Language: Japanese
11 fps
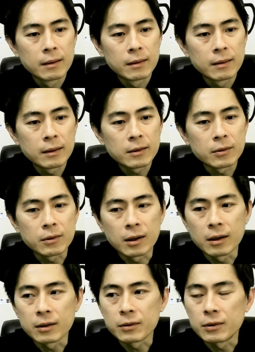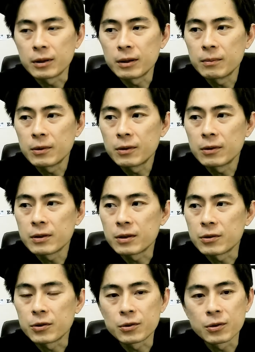なんていうのか、その陰謀論者
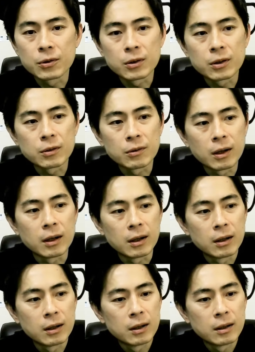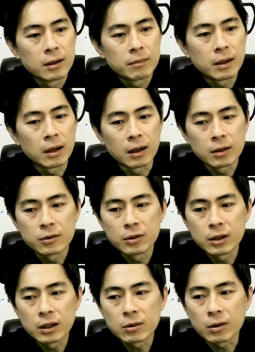の主張っていうのは、まあ、
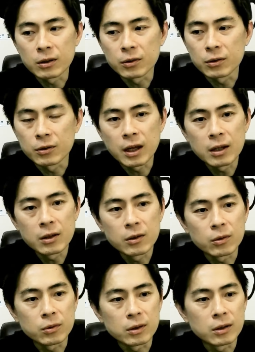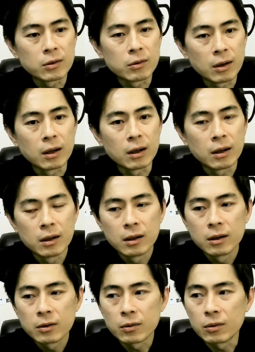国とかそういう権力っていうのは、
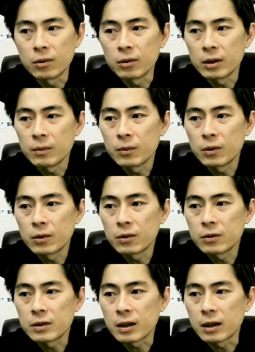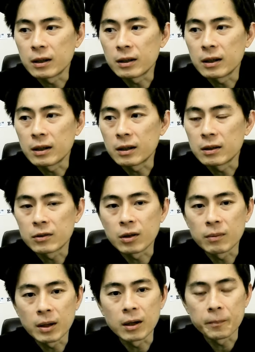こう、陰謀論者がいたりす
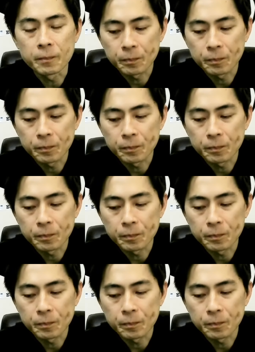れば、